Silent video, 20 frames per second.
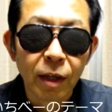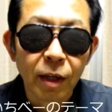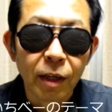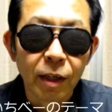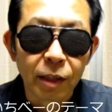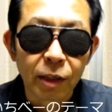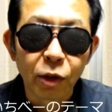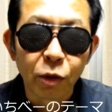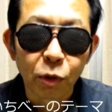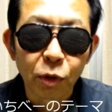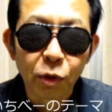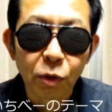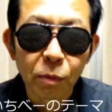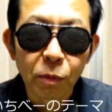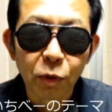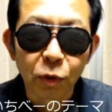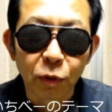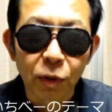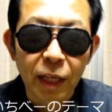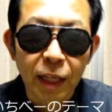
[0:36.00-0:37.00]
一緒に飲
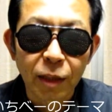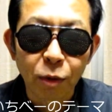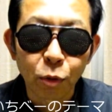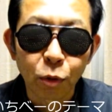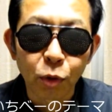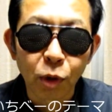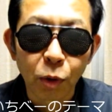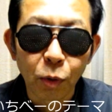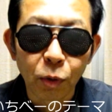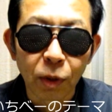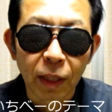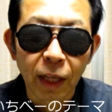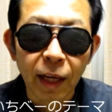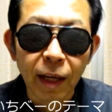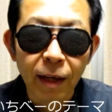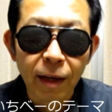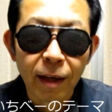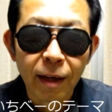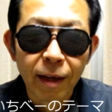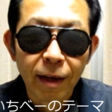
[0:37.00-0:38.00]
もうと誘っておい
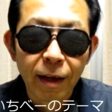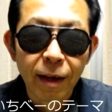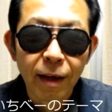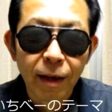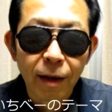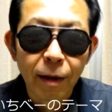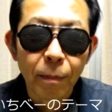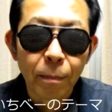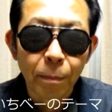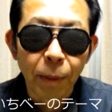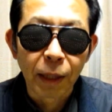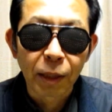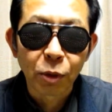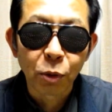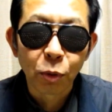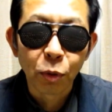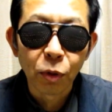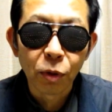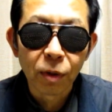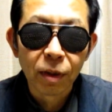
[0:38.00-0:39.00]
て場
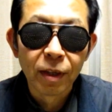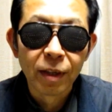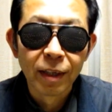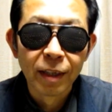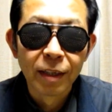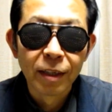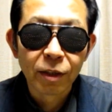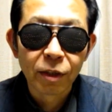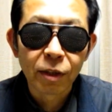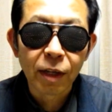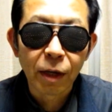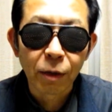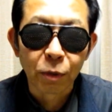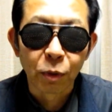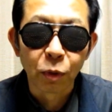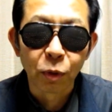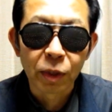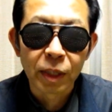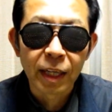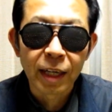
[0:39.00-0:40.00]
所を素直
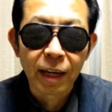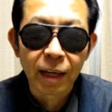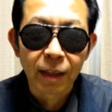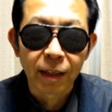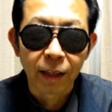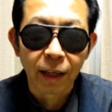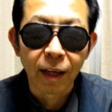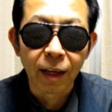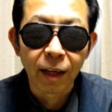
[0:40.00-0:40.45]
に教えないって